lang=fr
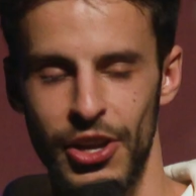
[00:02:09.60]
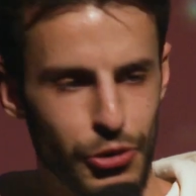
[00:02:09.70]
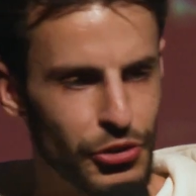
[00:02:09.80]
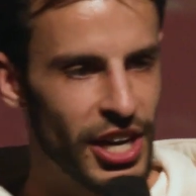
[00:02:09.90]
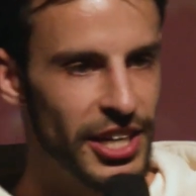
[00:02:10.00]

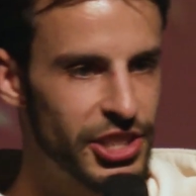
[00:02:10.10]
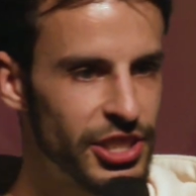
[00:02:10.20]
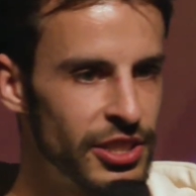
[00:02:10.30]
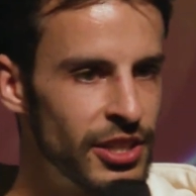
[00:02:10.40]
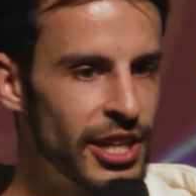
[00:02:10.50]
Ce
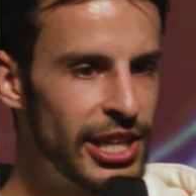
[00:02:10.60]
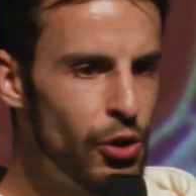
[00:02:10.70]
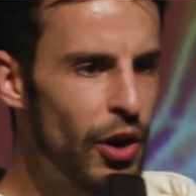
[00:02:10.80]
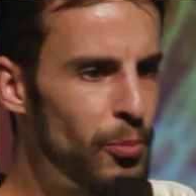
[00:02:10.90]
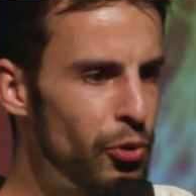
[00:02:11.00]
scratch, il
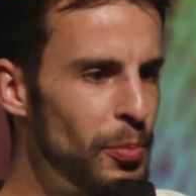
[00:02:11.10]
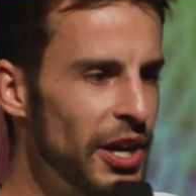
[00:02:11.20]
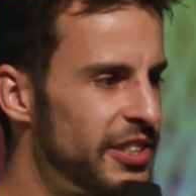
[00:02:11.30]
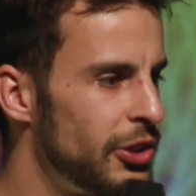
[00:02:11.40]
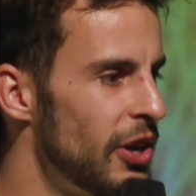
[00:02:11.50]
aura pour
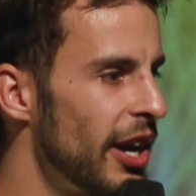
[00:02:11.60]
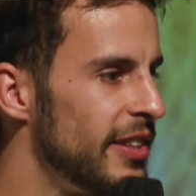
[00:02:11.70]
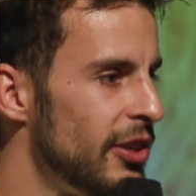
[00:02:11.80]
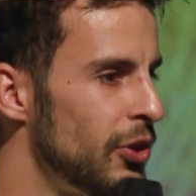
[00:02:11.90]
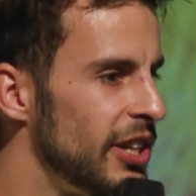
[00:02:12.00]

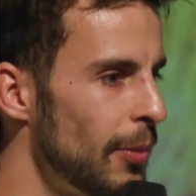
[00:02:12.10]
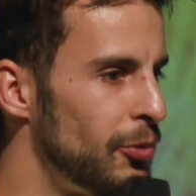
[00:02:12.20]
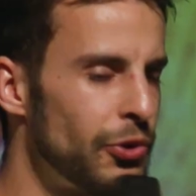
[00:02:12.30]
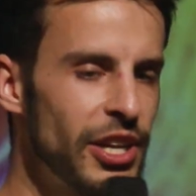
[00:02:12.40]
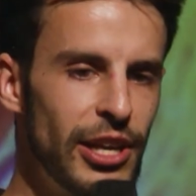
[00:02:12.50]
particularité de
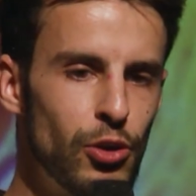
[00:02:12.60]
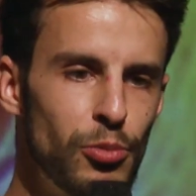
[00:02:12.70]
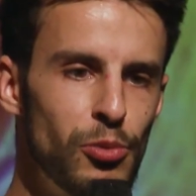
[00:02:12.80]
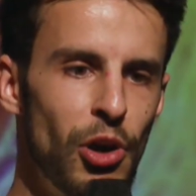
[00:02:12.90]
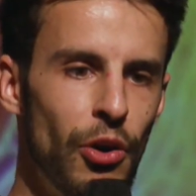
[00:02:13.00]
capturer les
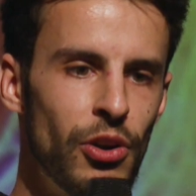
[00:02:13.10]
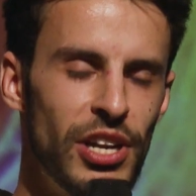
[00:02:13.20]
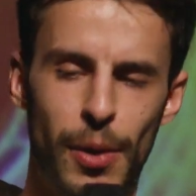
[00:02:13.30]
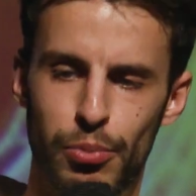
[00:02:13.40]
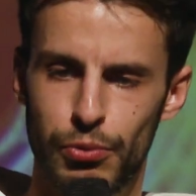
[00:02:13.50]
globules blancs,
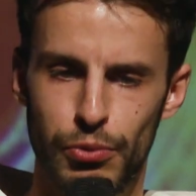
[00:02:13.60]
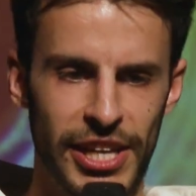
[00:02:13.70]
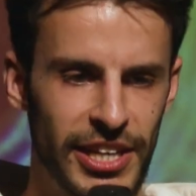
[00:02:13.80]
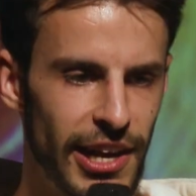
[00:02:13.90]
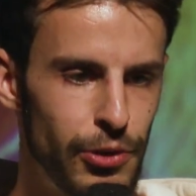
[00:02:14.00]
la boue,
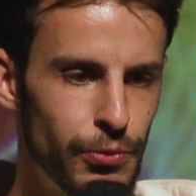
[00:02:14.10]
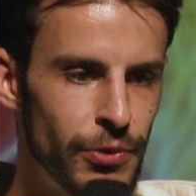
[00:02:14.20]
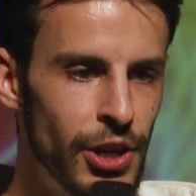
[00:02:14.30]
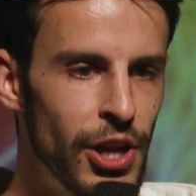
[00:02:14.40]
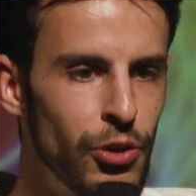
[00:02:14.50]
les cailloux,
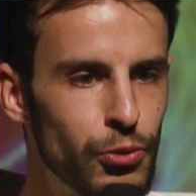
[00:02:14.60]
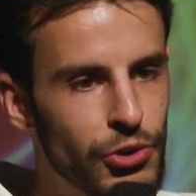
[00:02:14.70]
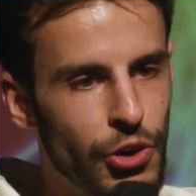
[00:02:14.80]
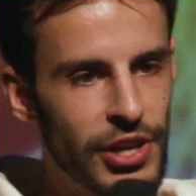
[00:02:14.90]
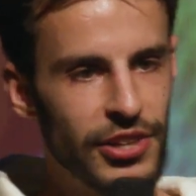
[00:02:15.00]

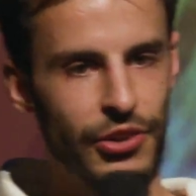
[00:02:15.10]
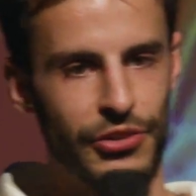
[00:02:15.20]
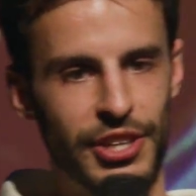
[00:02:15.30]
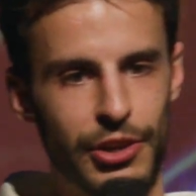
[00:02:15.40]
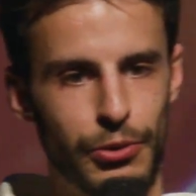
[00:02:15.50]
tout en laissant
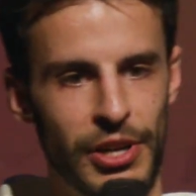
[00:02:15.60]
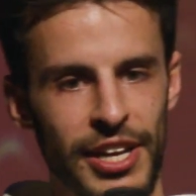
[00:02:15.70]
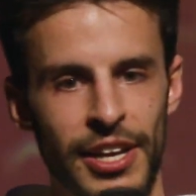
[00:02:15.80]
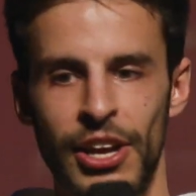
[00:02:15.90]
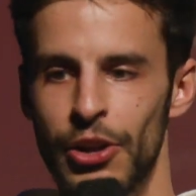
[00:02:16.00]

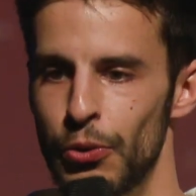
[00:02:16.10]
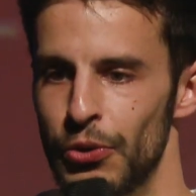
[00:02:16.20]
circuler nos